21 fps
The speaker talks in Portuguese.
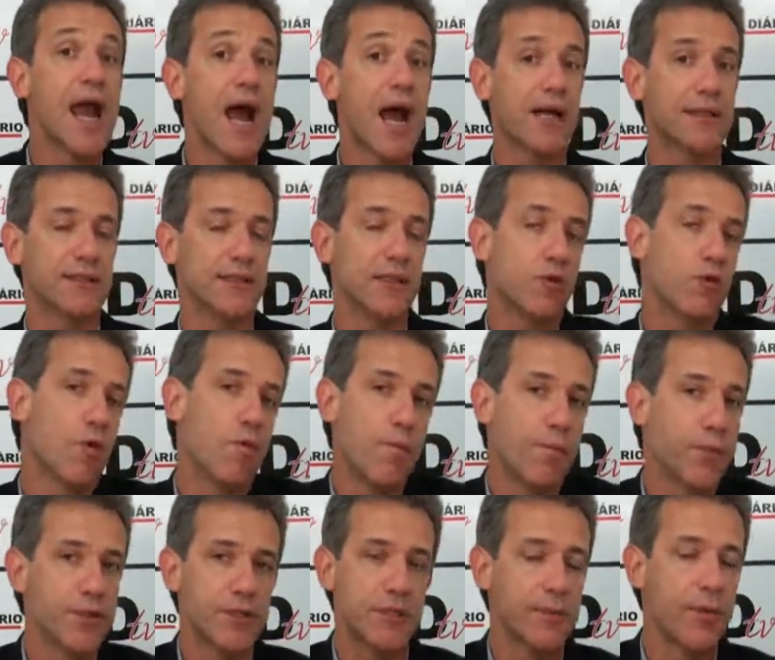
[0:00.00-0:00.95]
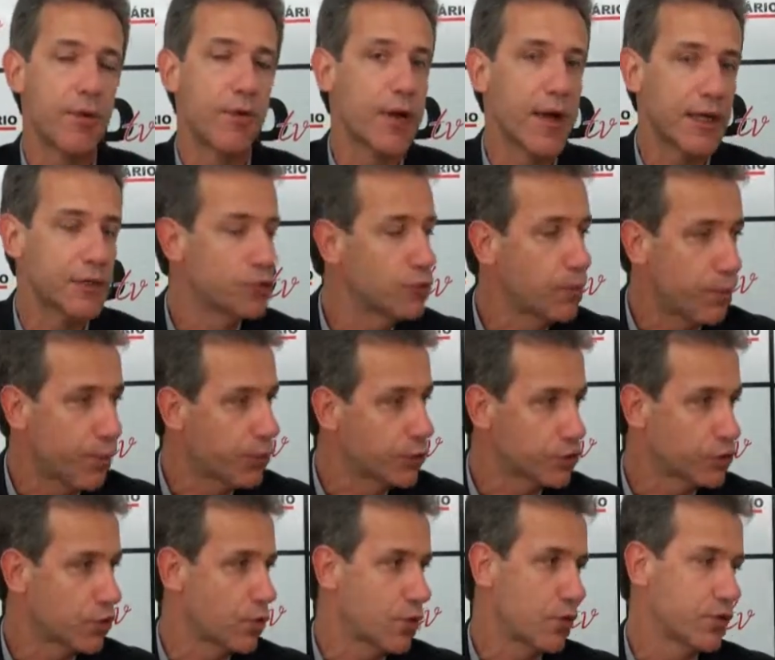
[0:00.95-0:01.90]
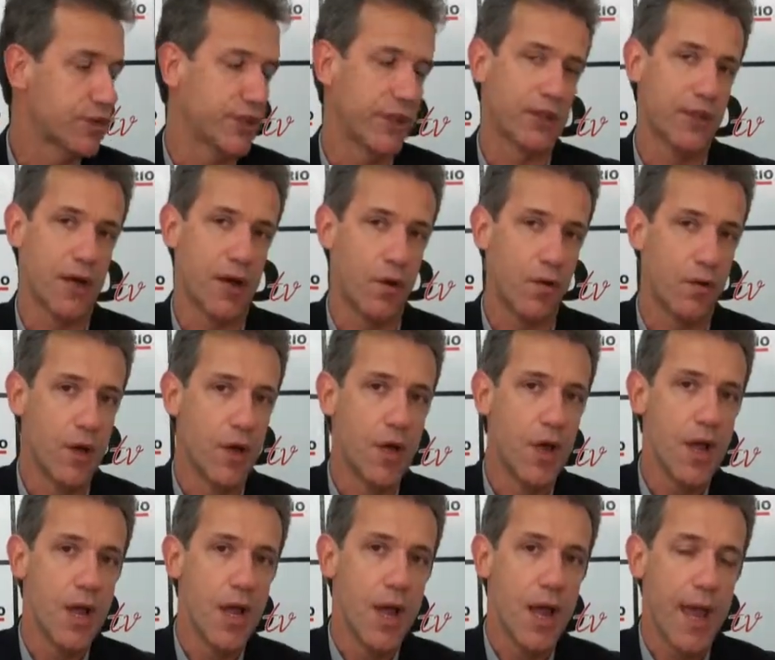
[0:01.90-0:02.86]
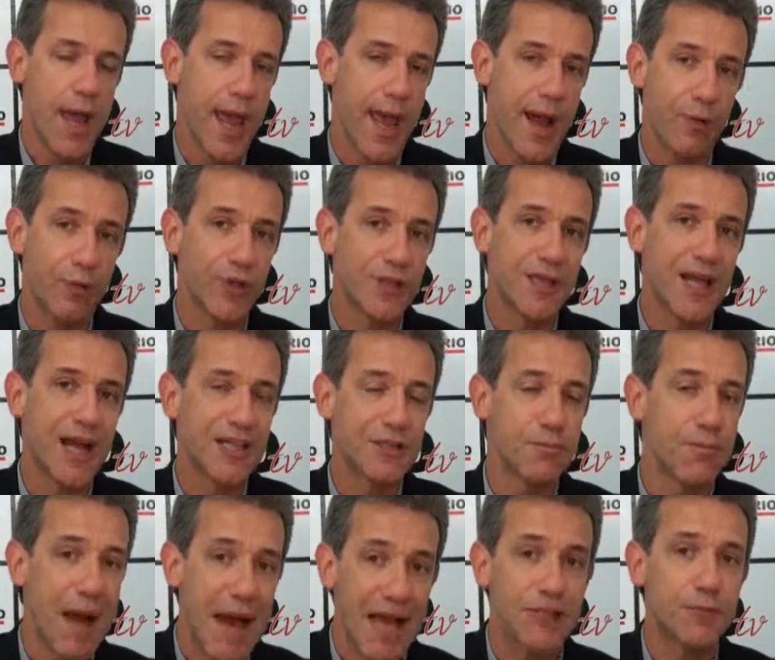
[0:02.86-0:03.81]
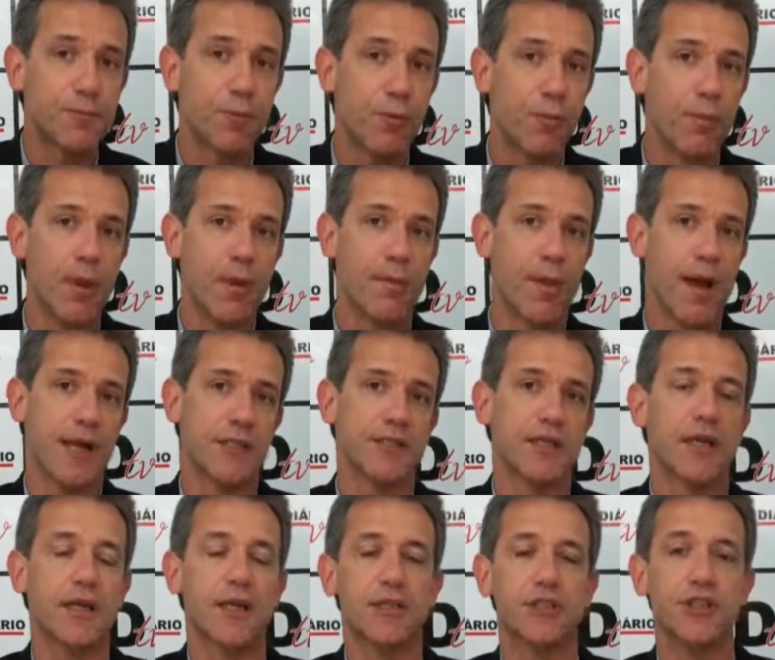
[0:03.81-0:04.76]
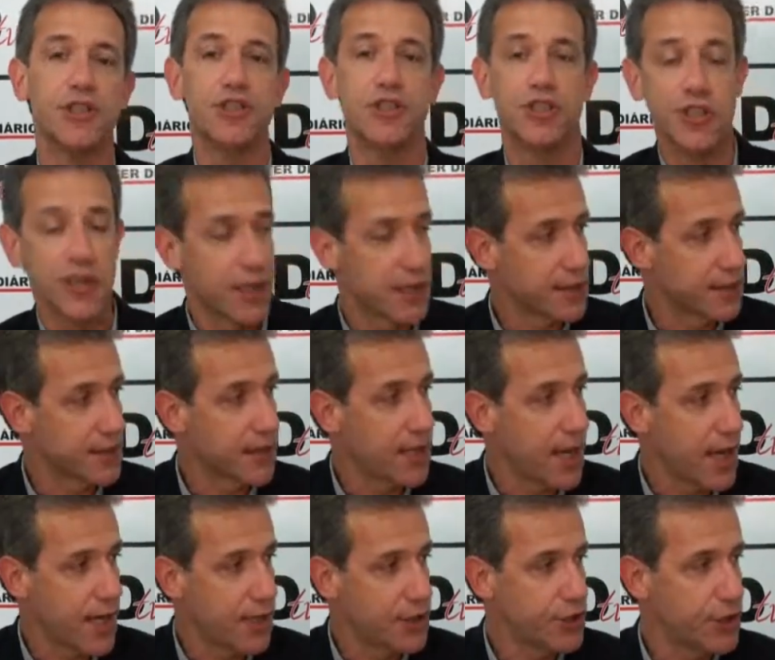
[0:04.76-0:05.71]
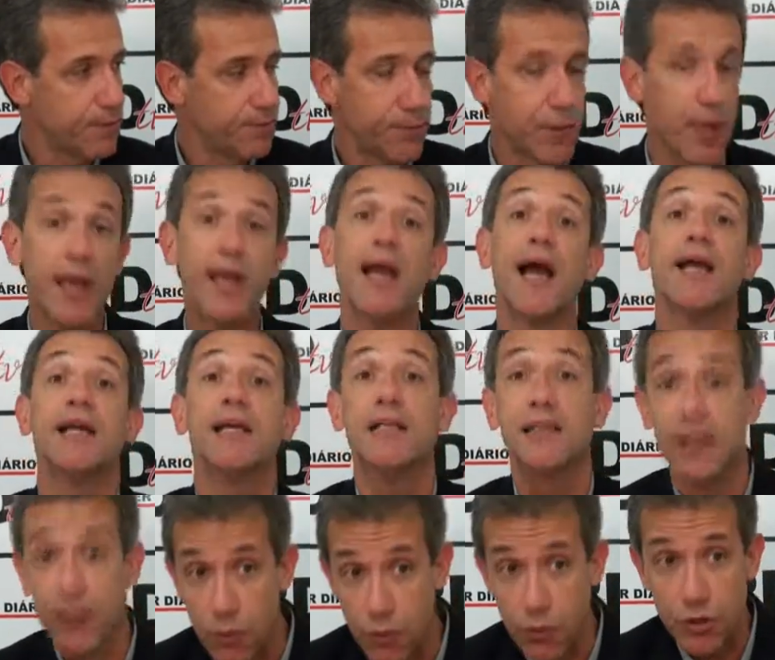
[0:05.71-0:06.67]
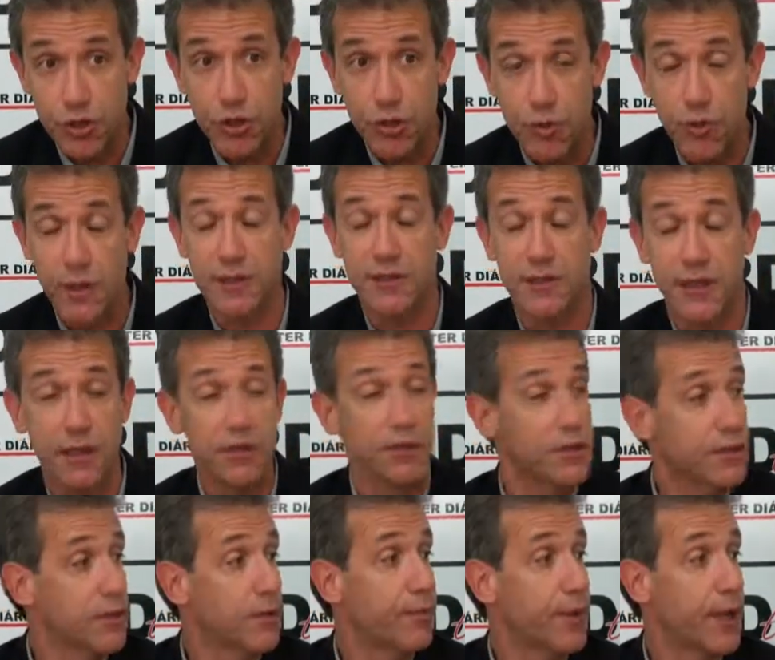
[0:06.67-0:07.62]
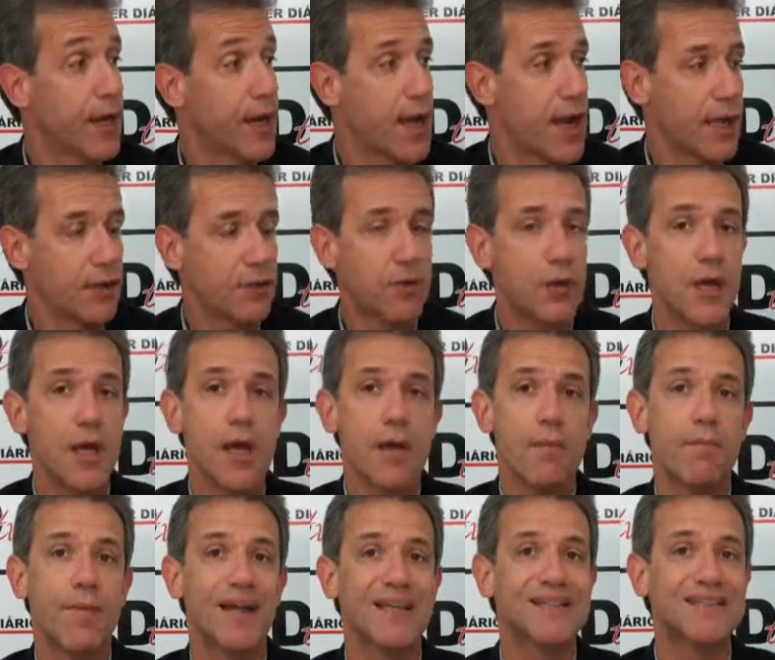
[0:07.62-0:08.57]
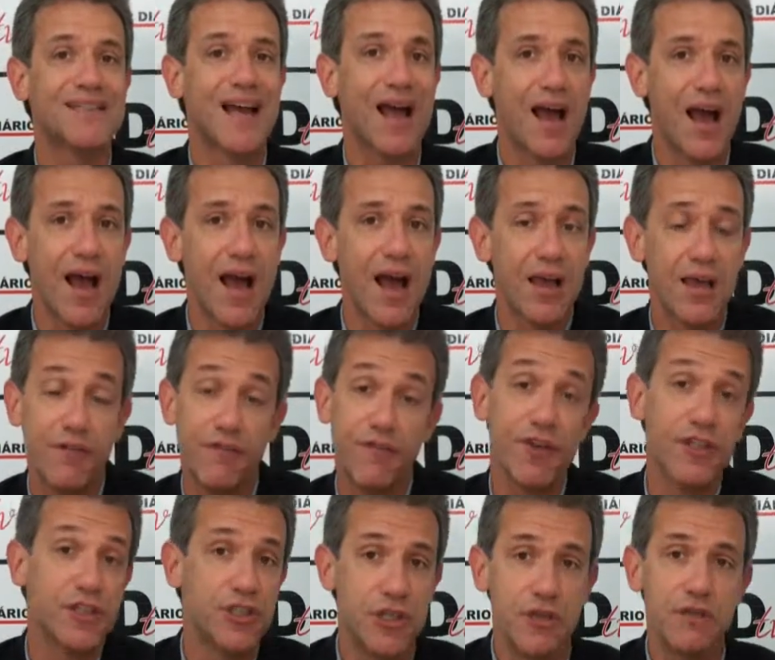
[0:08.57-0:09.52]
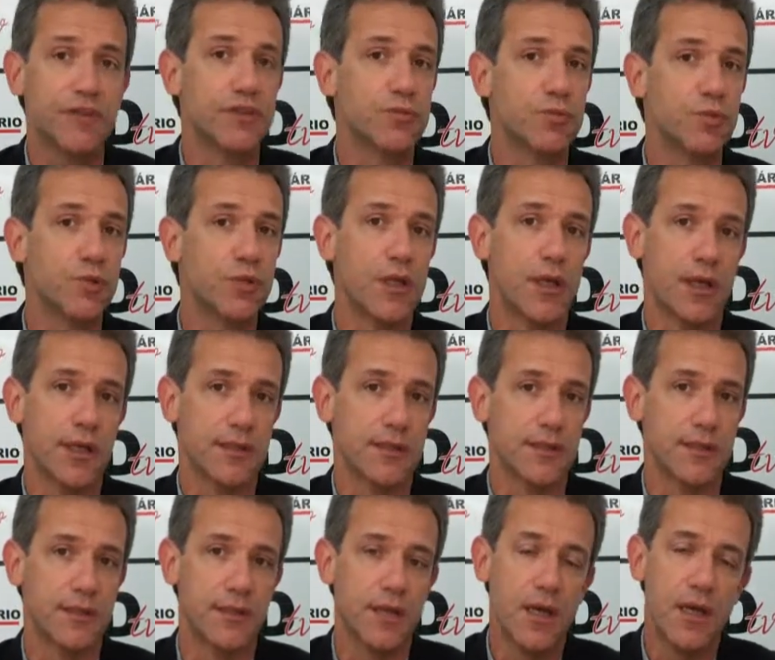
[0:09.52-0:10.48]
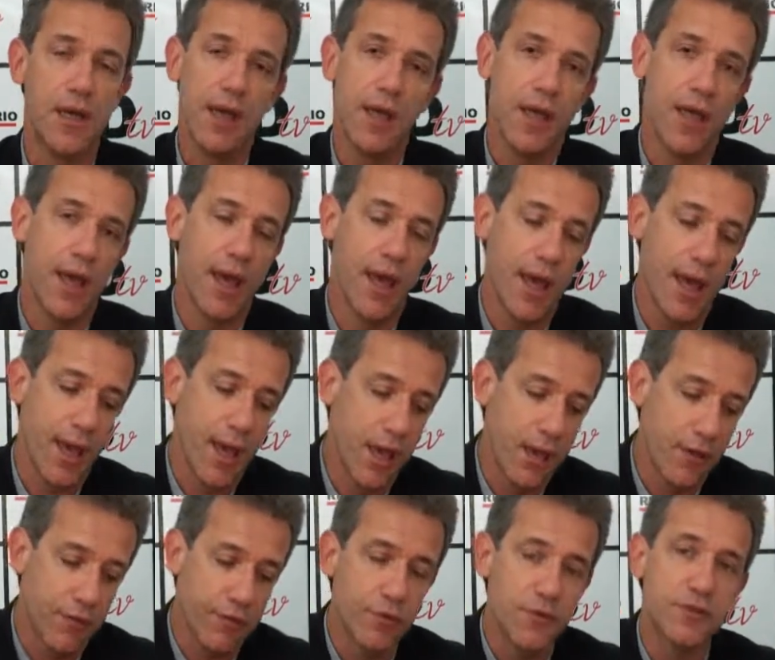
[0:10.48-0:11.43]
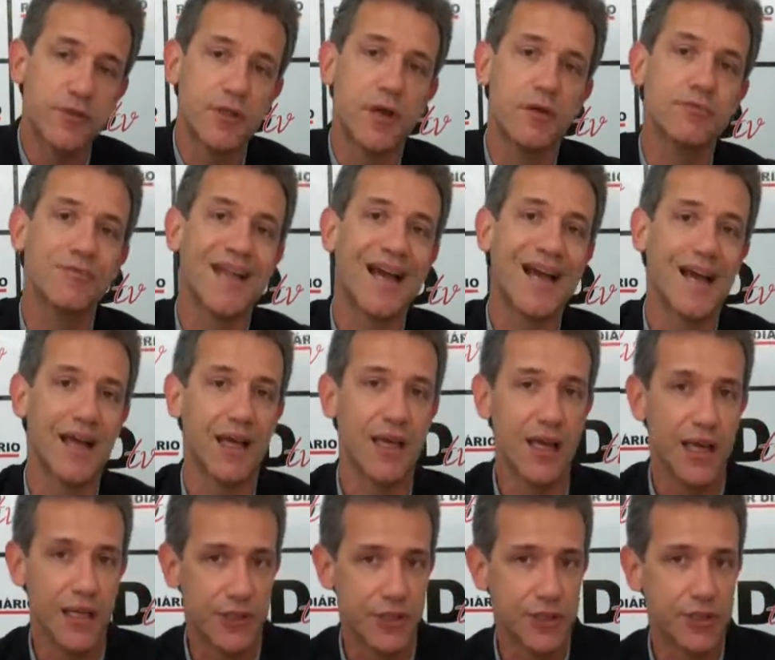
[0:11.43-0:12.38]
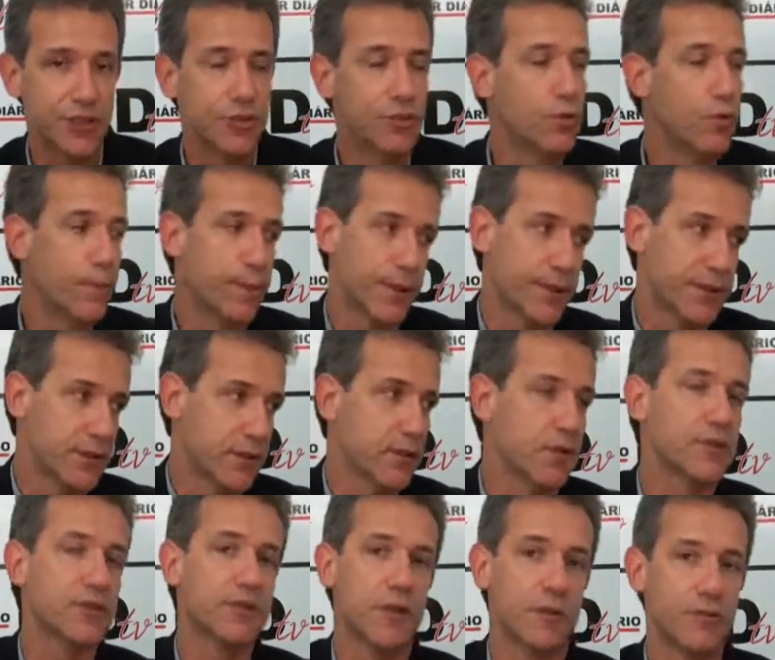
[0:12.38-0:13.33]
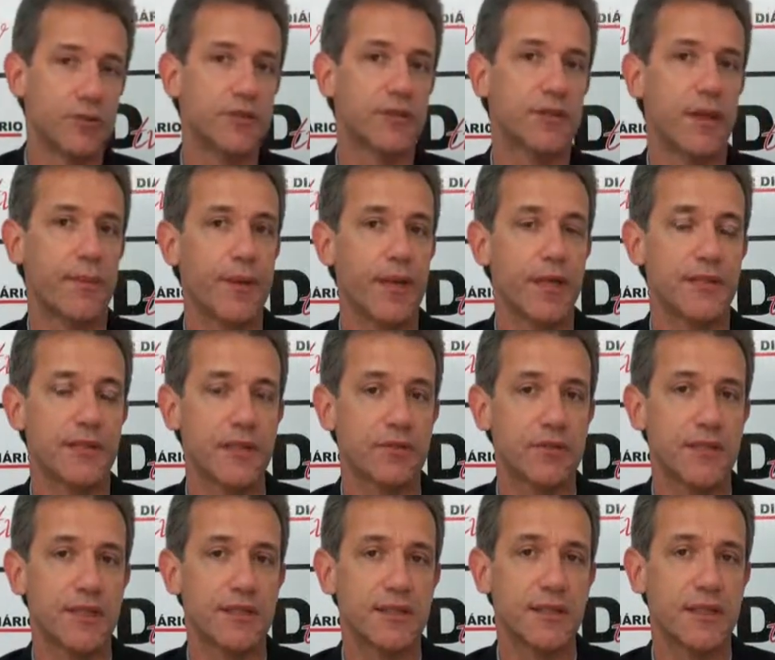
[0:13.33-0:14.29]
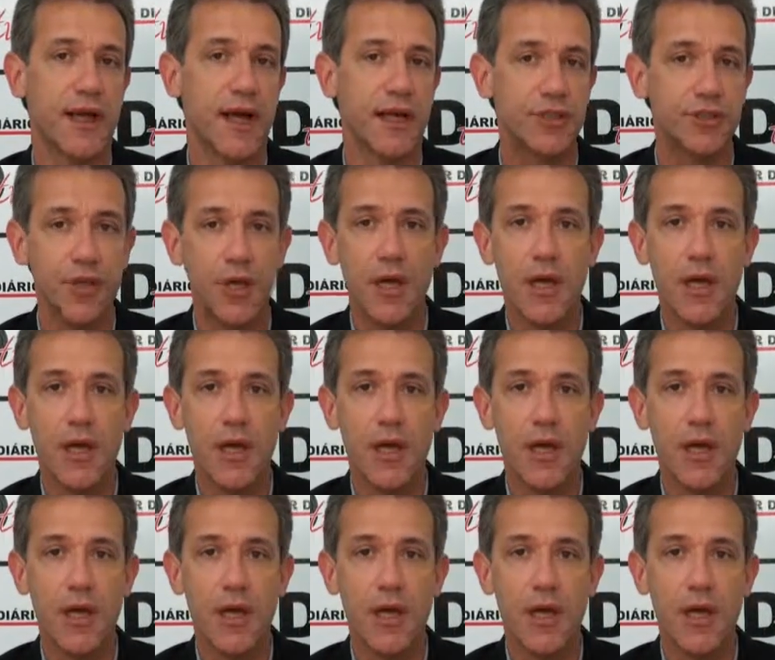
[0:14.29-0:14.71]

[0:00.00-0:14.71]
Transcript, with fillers: Assim como, por exemplo, é o caso do Pronto Socorro Central é a unidade mais problemática que a gente tinha na cidade. É Ele Bernardo. ainda continua sendo em São Bernardo, mas já há efetivas mudanças é, em função da rede de UPAs que nós estamos estabelecendo na cidade